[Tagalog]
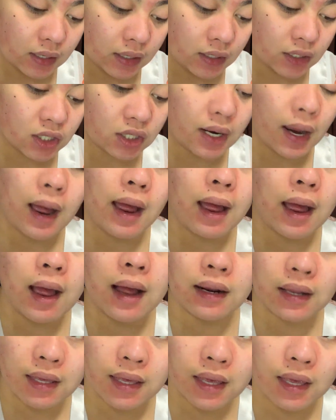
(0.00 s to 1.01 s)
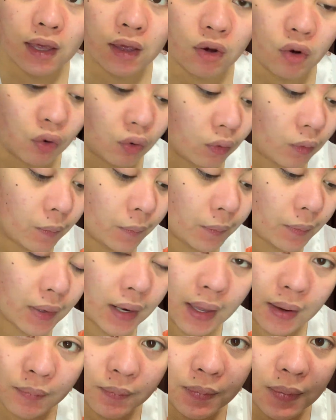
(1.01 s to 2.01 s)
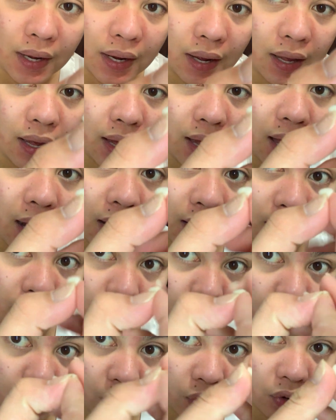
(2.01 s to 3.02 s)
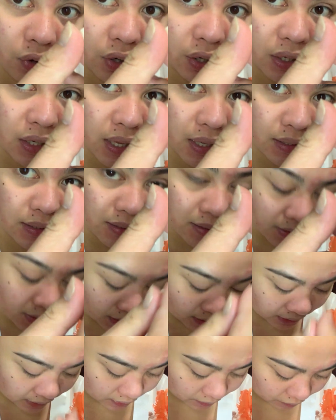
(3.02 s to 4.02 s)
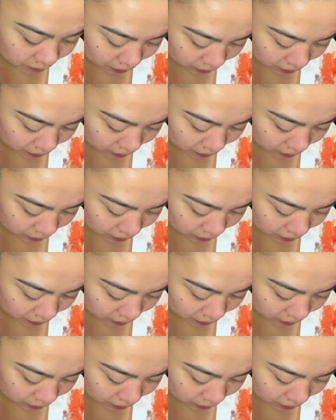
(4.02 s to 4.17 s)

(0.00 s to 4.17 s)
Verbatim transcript: Siya ang hihigo ng mga alikabok or dead skin